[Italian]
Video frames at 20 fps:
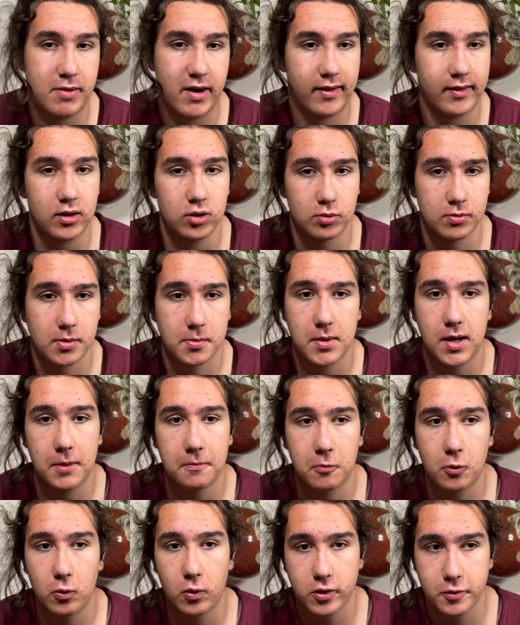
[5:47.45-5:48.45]
stato per me
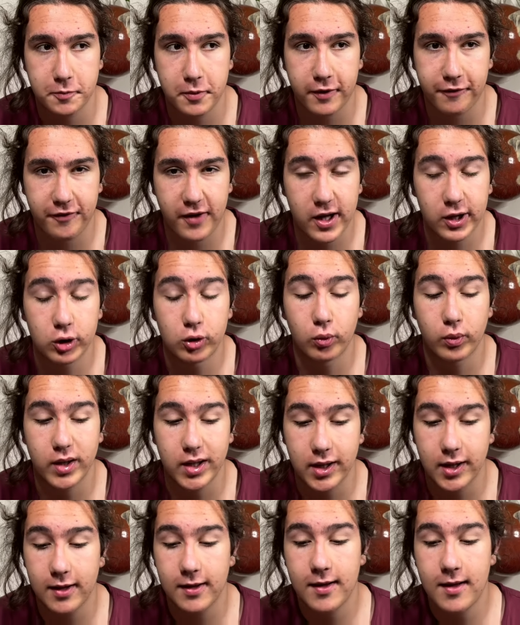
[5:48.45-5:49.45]
l'Apple Watch perfetto,
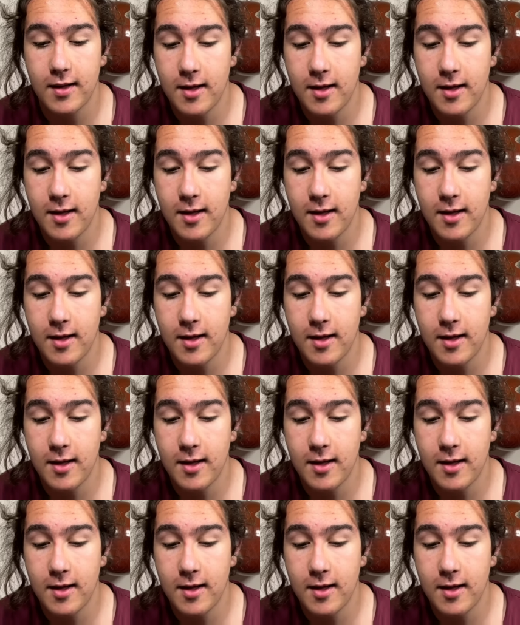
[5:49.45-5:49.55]
quindi